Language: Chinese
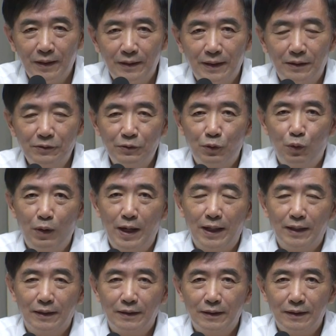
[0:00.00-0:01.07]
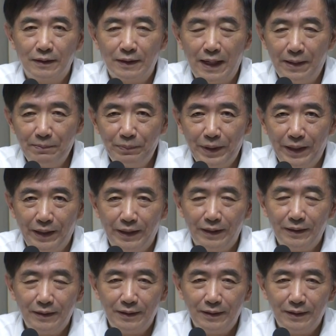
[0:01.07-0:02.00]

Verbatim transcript: 然后往南北